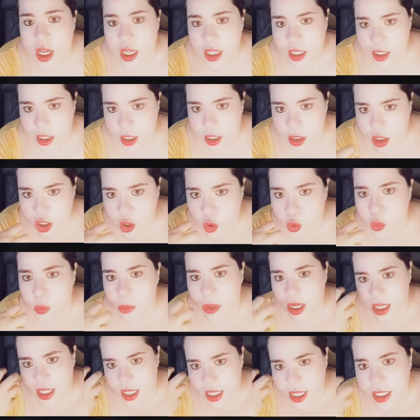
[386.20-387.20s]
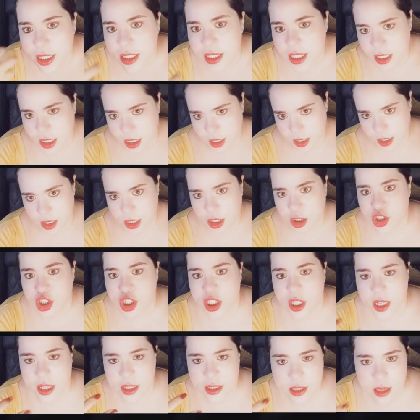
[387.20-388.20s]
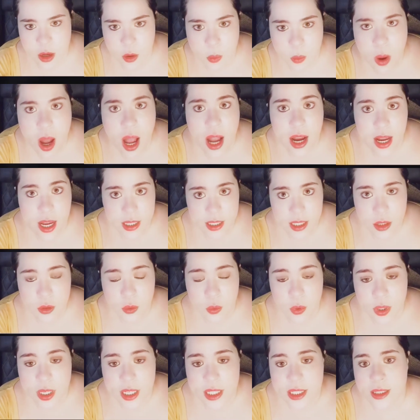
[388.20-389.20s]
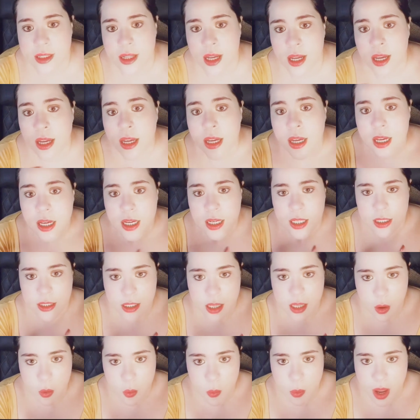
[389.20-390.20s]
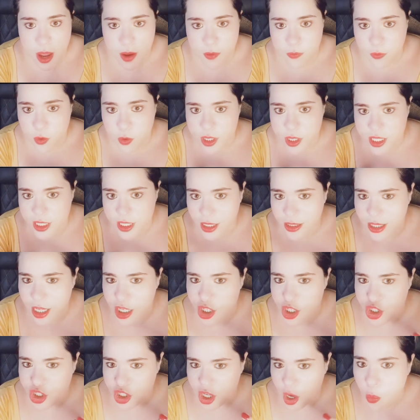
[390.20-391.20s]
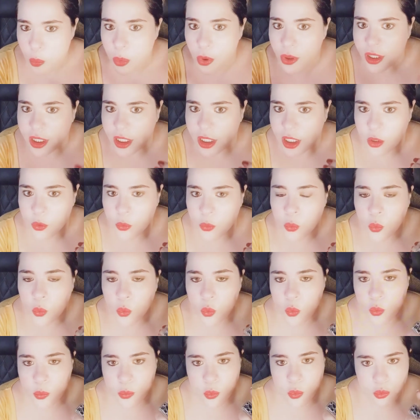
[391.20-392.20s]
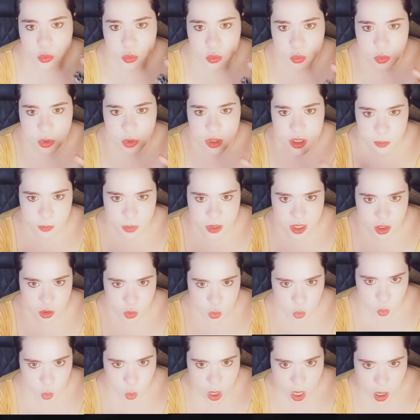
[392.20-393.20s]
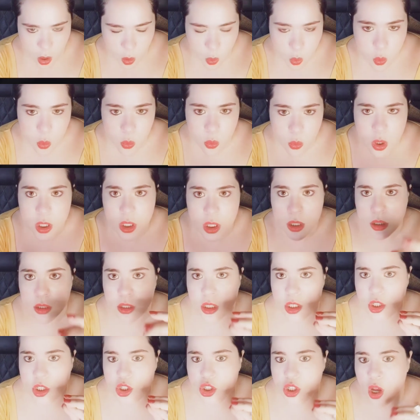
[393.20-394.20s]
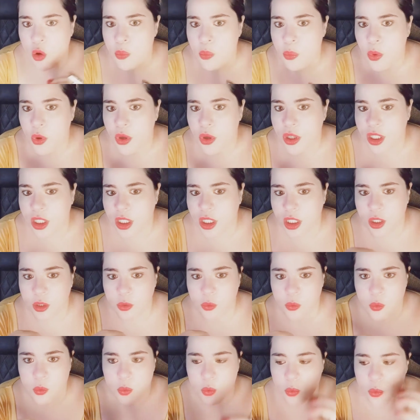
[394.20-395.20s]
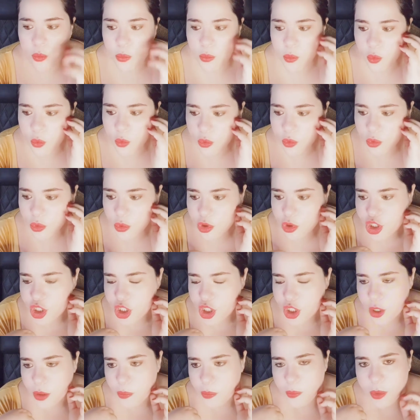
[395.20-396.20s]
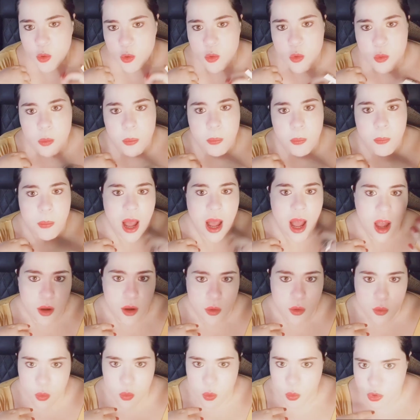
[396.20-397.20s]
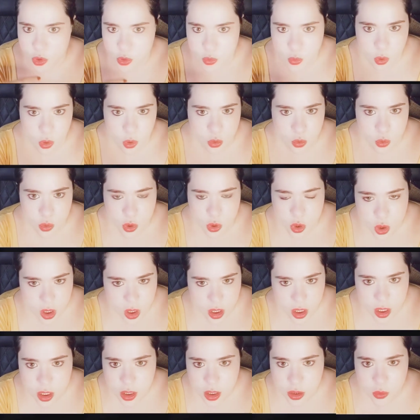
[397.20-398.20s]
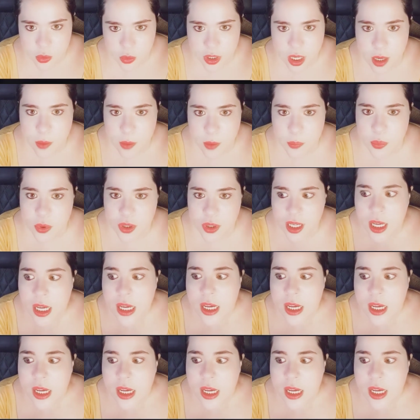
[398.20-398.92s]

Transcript: e, e uma ida em direção à casa 2. Né? Então, é você deixar um pouquinho o mundo espiritual, deixar um pouquinho o mundo de preocupar com os outros tanto, né? porque